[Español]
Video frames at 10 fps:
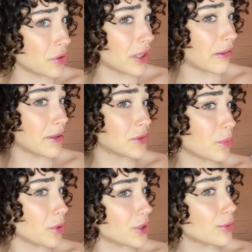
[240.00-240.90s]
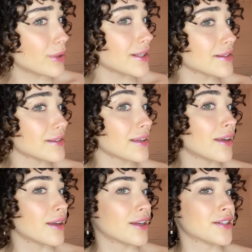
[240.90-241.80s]
cada vez un poquito más.
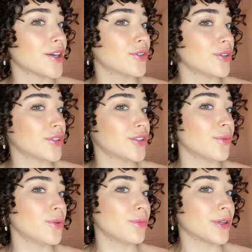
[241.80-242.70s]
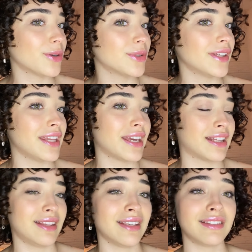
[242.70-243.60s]
Ya no tengo tanto volumen como tenía
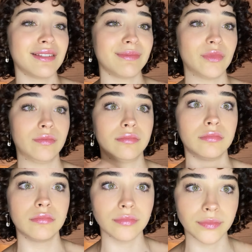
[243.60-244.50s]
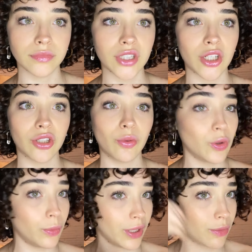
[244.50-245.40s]
antes. Mm, mm, mm. Ya no tengo
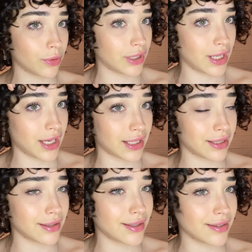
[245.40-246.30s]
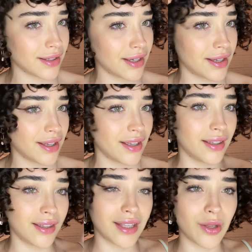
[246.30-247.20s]
volumen como tenía antes.
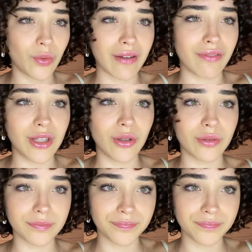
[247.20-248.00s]
Que tenía un frito.